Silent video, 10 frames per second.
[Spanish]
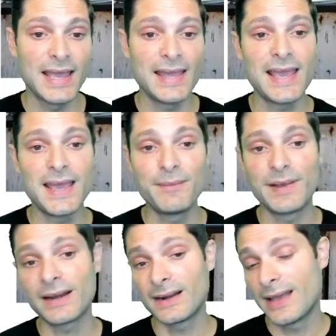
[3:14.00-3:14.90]

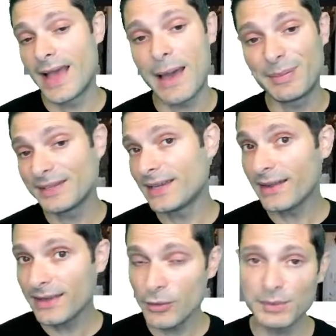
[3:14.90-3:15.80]
Em, a
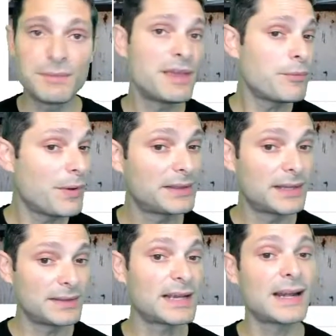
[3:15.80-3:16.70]
pesar del optimismo
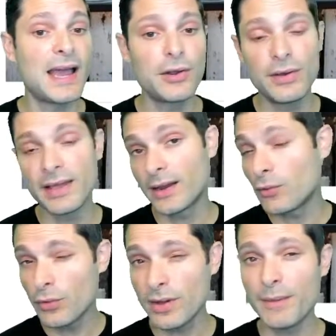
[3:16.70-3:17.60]
bastante claro en
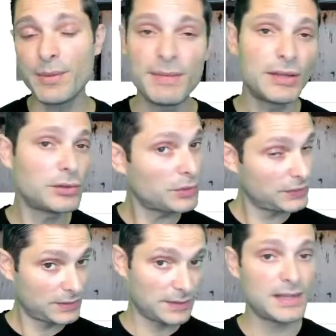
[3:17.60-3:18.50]
algunos campamentos